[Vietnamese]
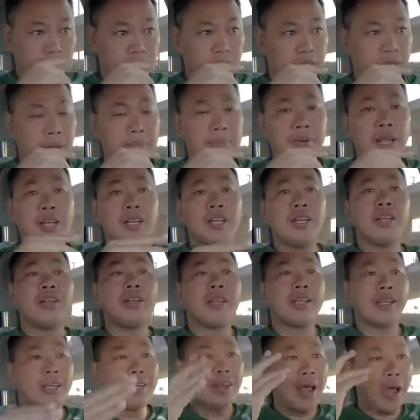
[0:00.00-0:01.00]
em định
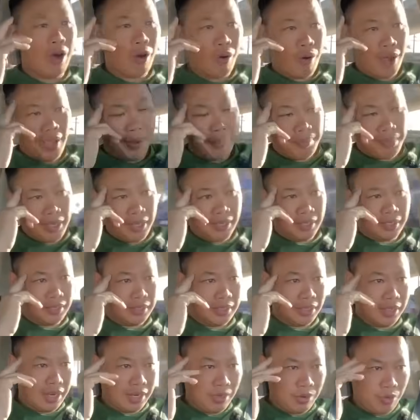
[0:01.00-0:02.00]
cái đầu em á
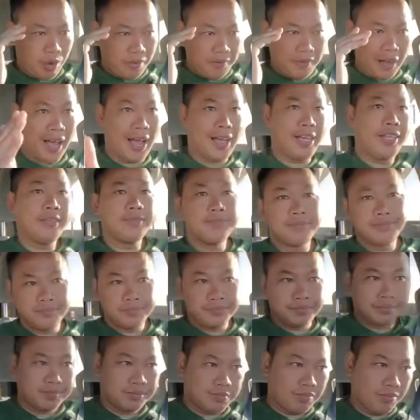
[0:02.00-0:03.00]
thì định quẹo phải
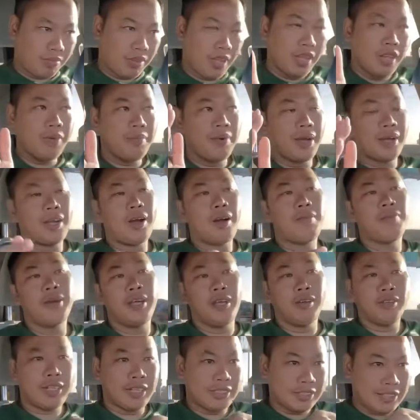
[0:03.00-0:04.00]
nhưng mà không
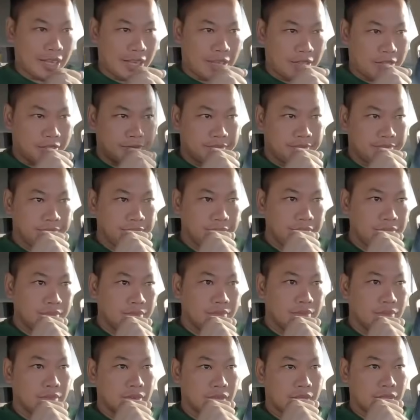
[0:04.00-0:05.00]
hiểu tại sao
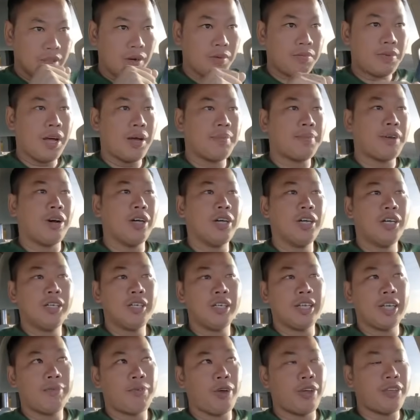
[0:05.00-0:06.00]
lúc đó em đổi hướng
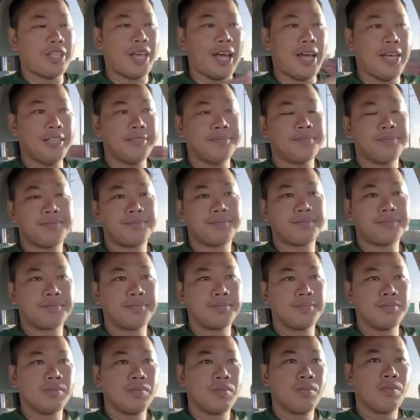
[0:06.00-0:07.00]
lại quẹo trái
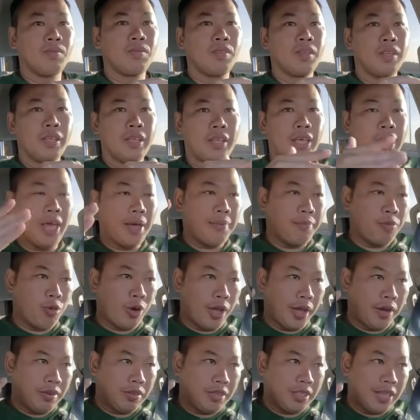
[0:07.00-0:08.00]
cái em
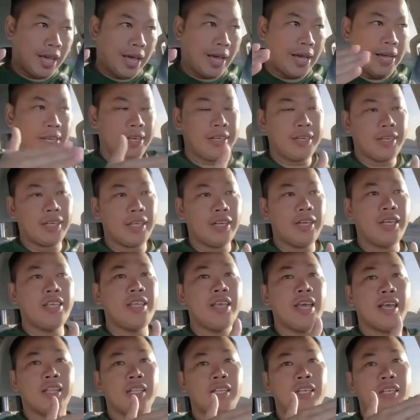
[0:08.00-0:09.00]
quẹo trái cái đi
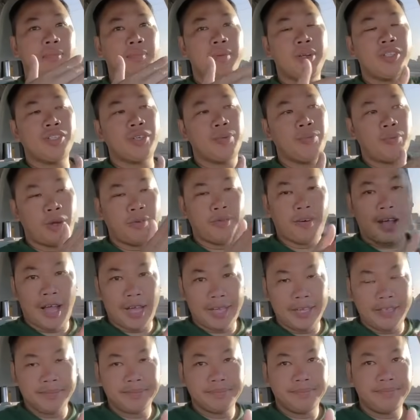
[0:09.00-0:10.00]
về tới đường bích trong quẹo
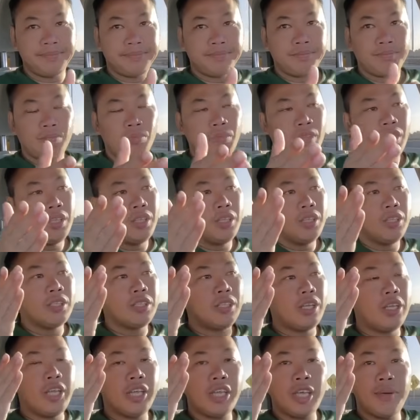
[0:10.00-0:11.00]
phải
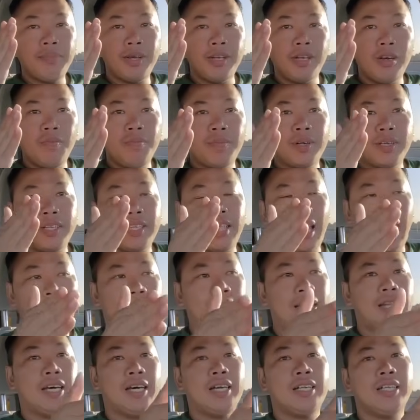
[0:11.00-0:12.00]
thì cái mình lúc mình
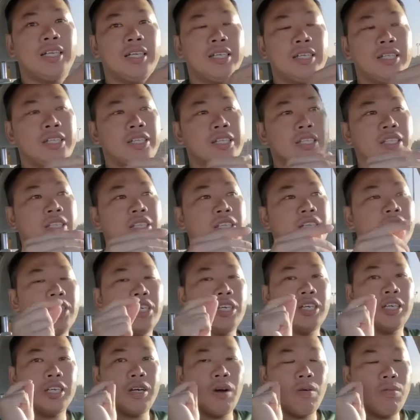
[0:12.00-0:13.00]
chạy lên á
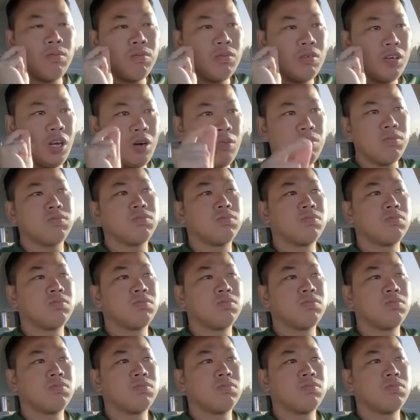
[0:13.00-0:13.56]
vừa đúng lúc